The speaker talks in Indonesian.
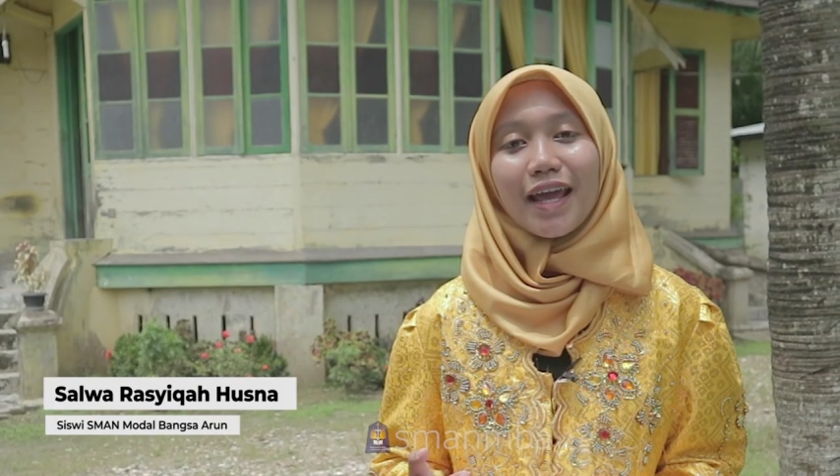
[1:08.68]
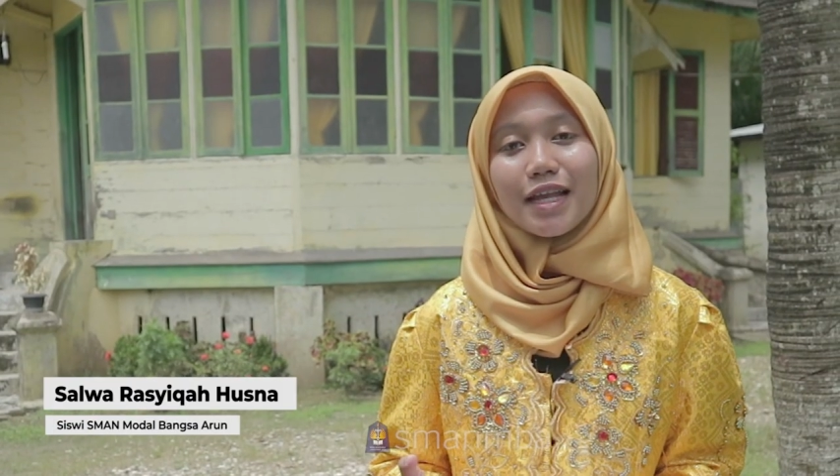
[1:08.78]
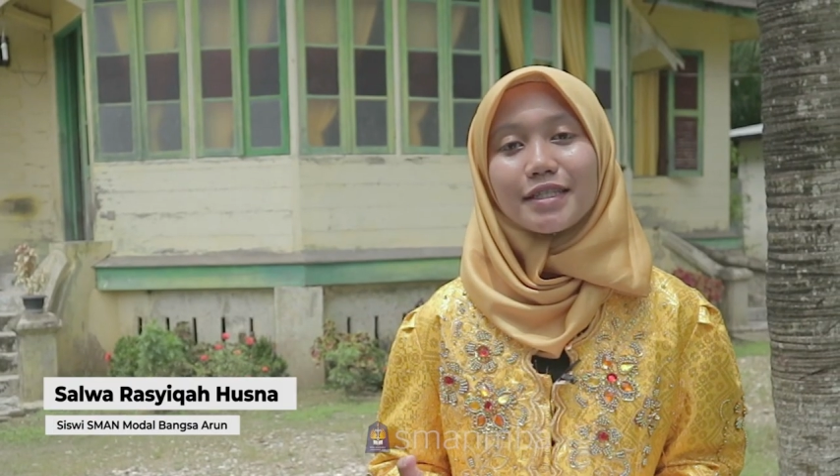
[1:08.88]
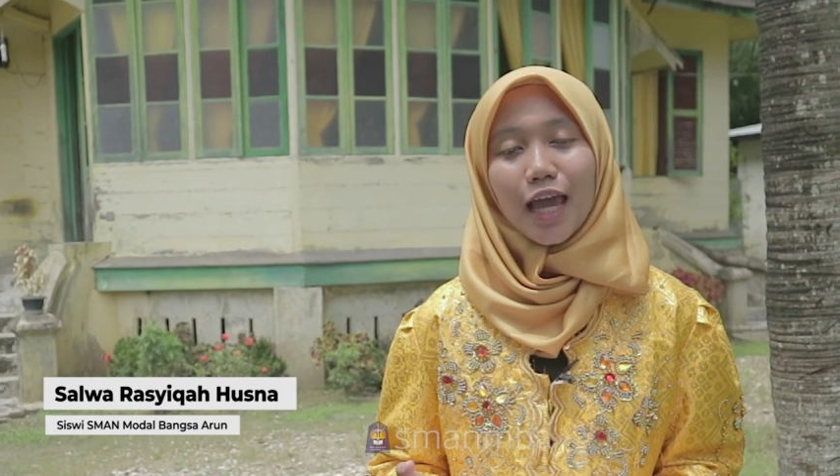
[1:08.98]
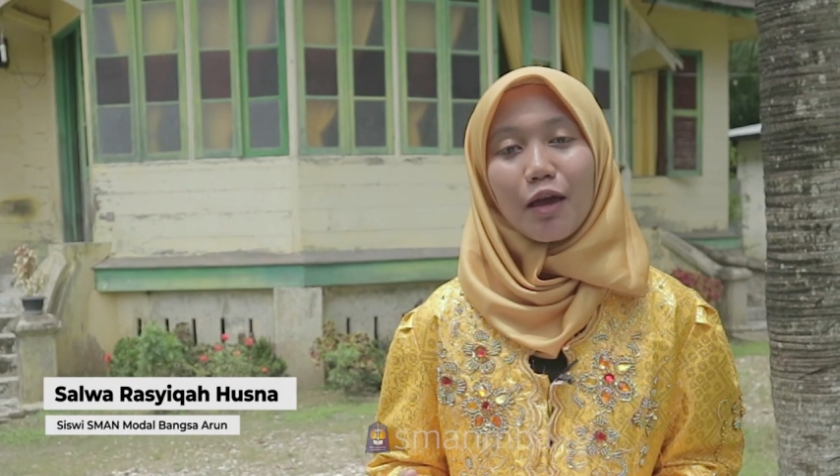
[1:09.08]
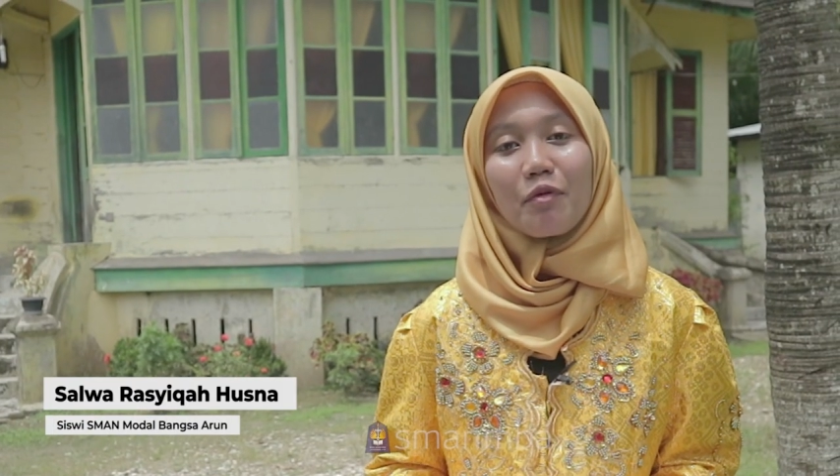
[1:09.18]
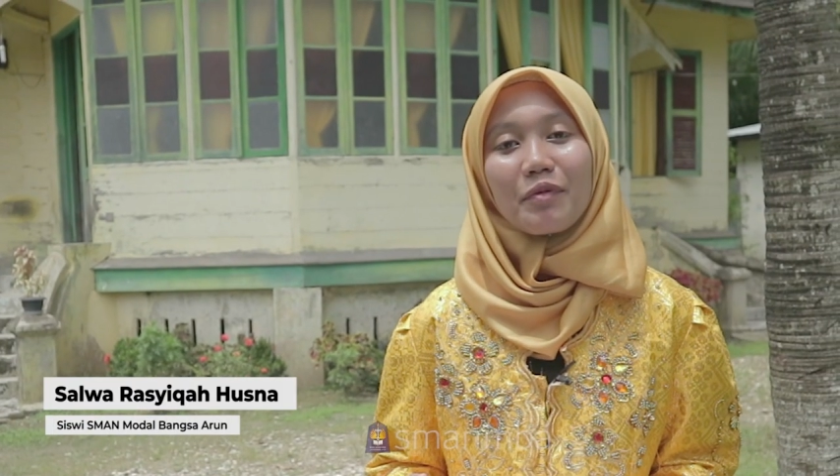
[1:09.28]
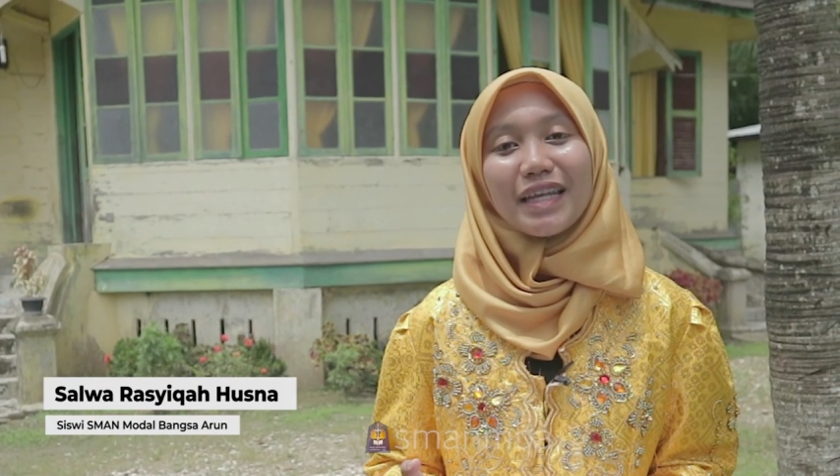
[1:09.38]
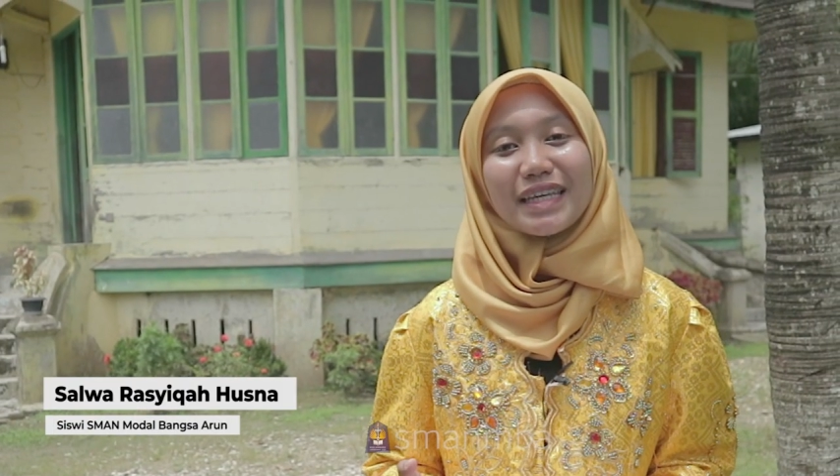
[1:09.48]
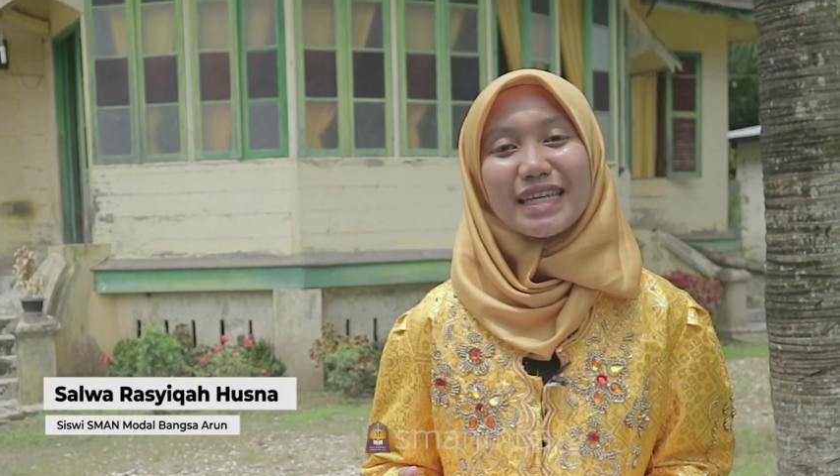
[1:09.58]
di Aceh
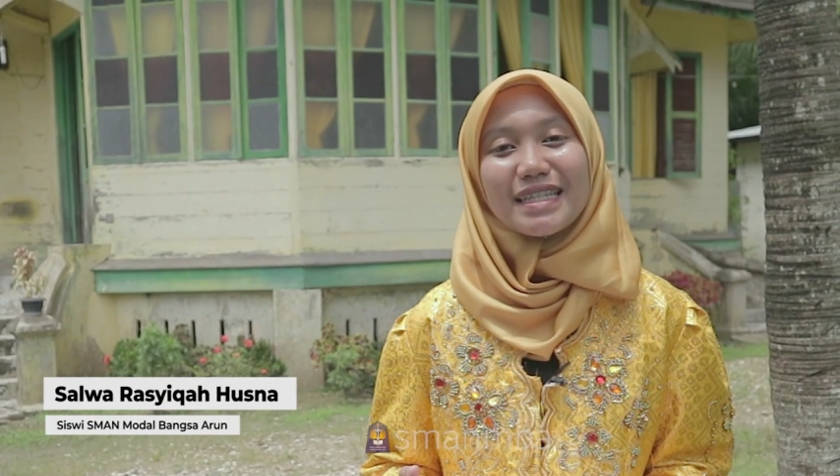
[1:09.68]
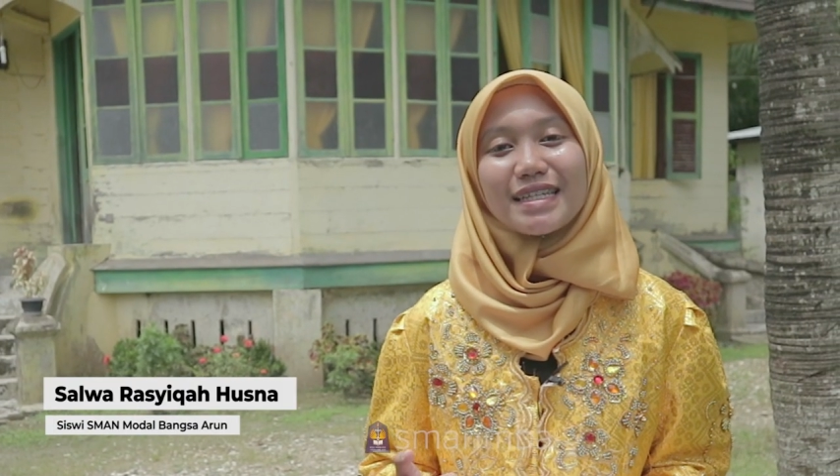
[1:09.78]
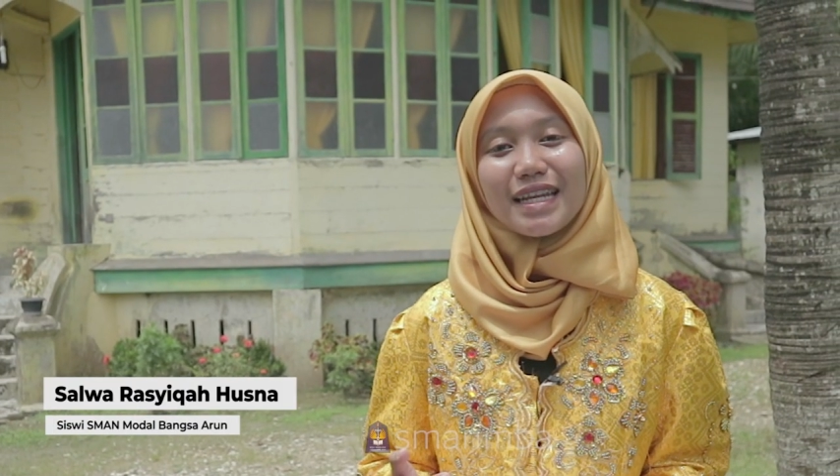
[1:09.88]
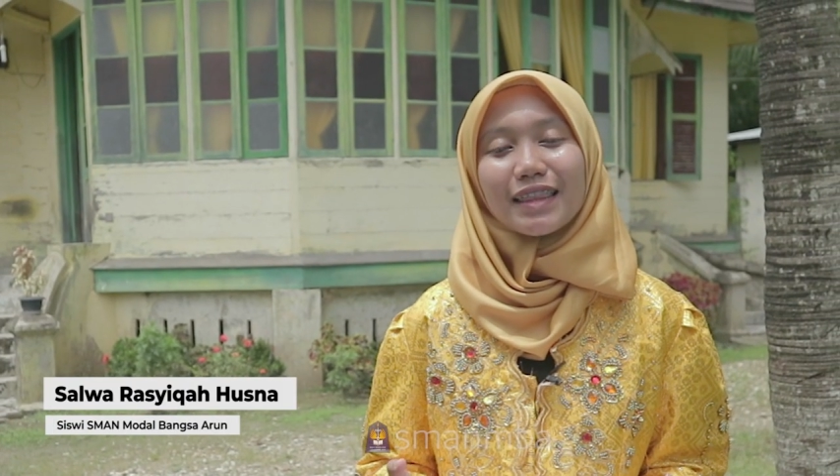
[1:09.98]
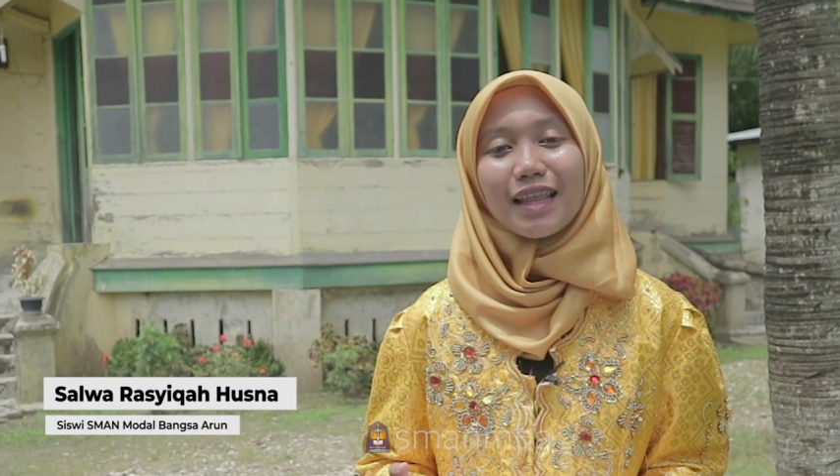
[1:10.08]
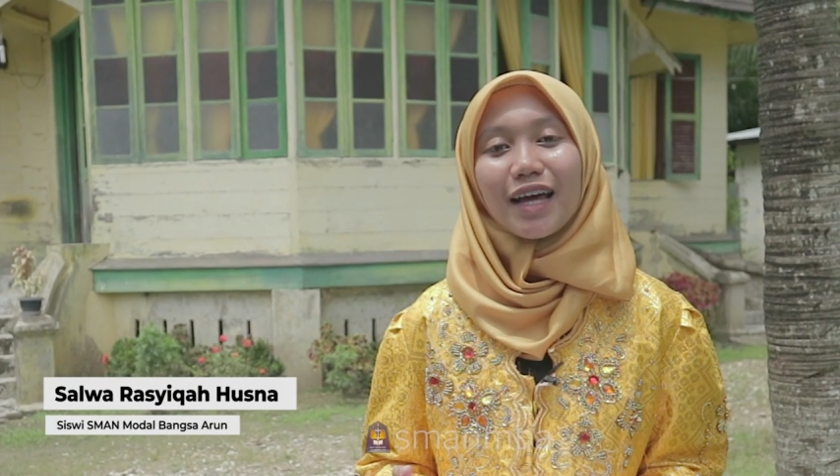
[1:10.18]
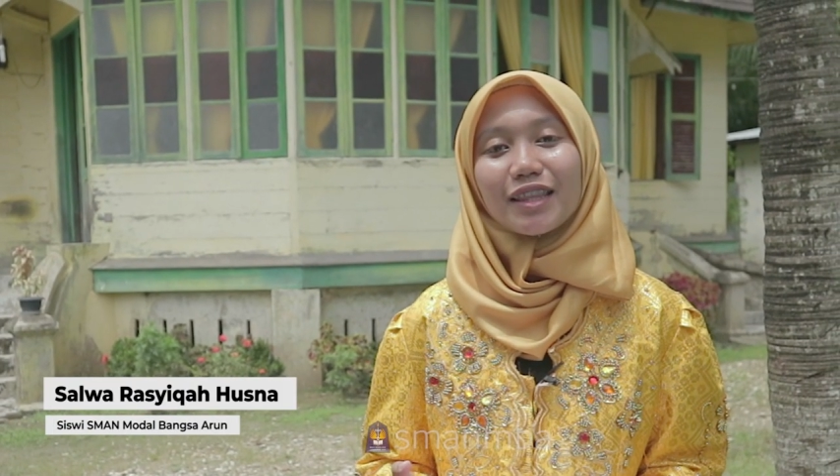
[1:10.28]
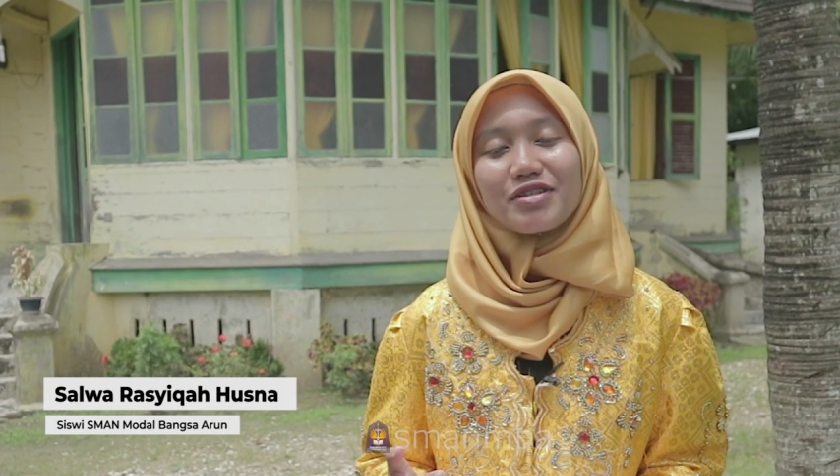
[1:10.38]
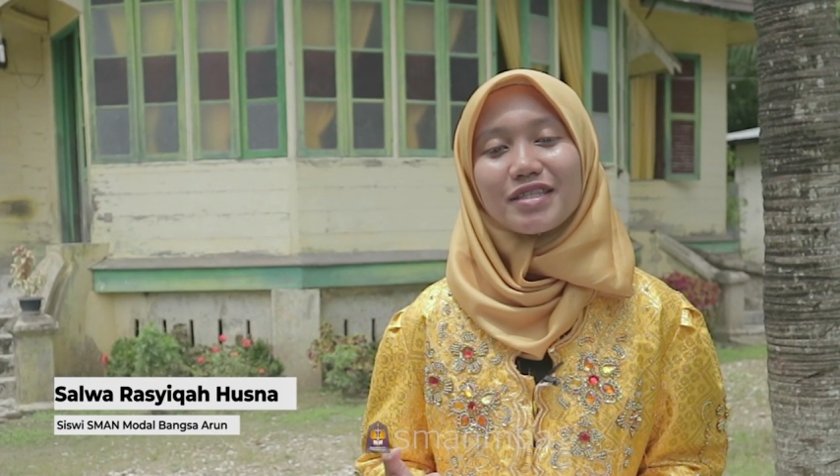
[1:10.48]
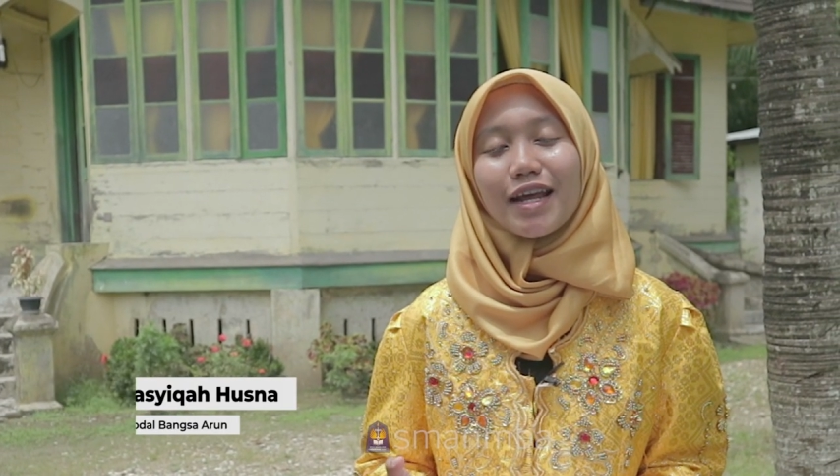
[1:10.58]
memiliki cerita
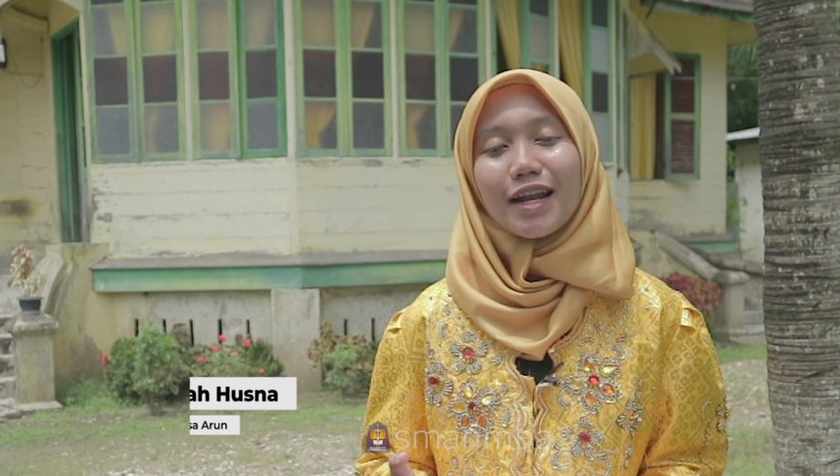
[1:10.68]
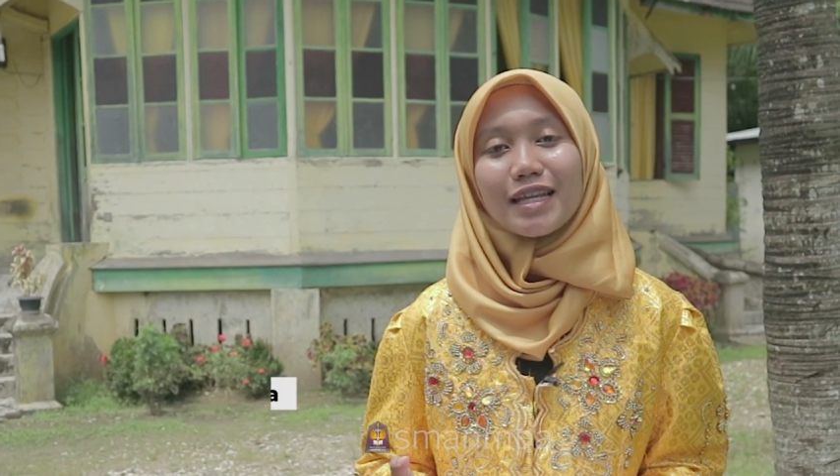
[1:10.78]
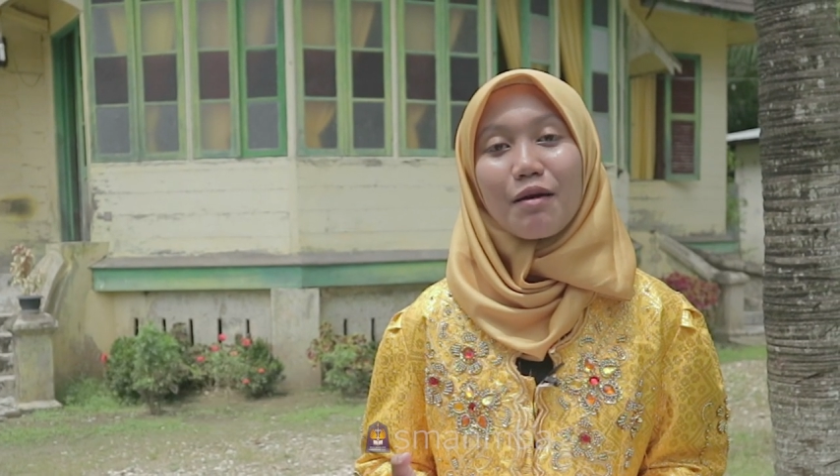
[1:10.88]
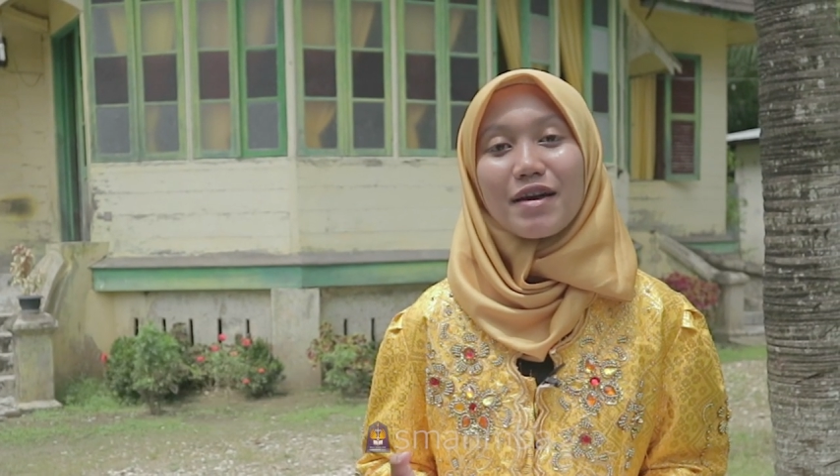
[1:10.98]
atau sejarahnya